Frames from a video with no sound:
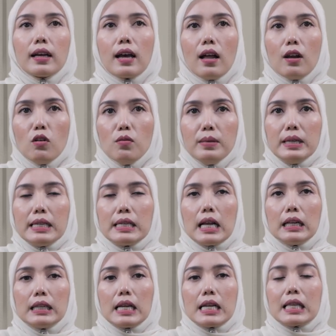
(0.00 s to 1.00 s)
Kalau
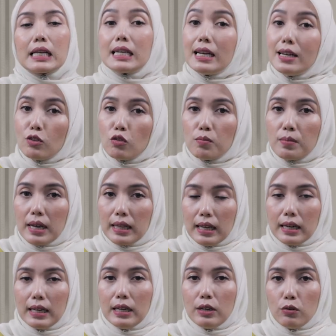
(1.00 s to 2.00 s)
misalnya terjadi
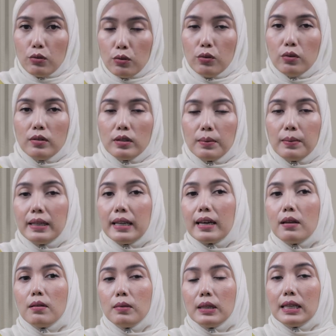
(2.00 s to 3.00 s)
sumbatan hidung,
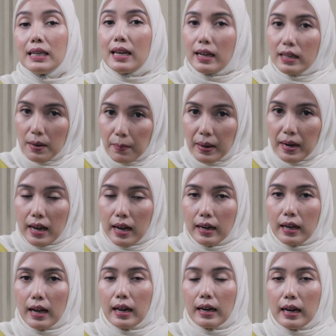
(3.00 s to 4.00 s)
sebenarnya tidak hanya
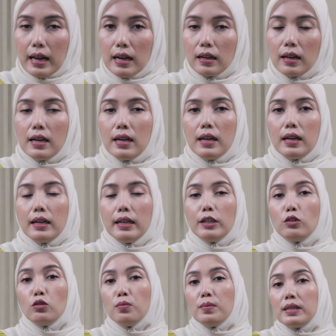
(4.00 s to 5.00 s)
pada anak-anak,
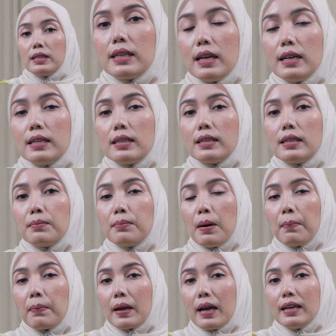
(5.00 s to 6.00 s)
itu bisa
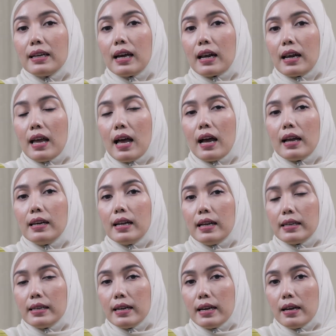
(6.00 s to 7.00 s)
disebabkan karena
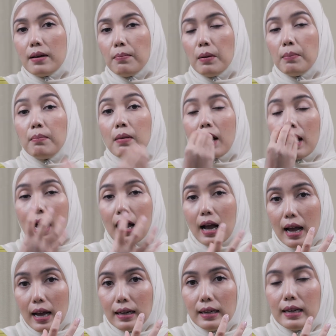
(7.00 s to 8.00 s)
adanya
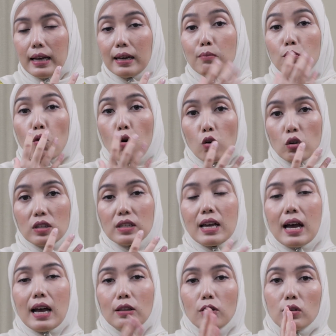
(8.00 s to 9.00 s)
pembengkakan dari
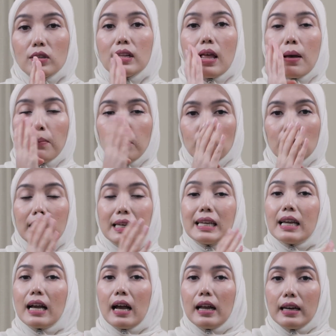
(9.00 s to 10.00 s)
mukosa atau selaput
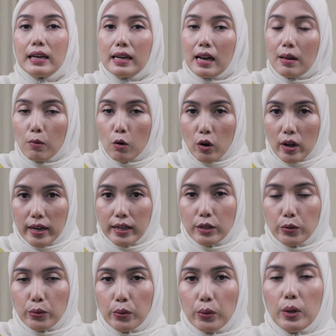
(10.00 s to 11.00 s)
lendir yang ada di dalam rongga
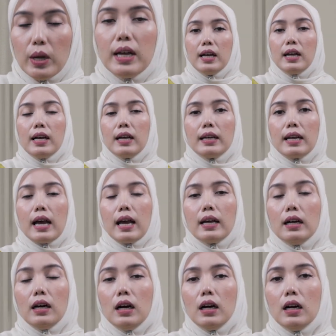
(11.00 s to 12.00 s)
hidung. Nah,
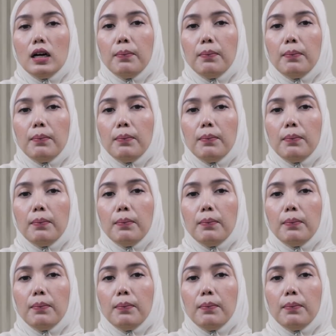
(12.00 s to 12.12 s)
e,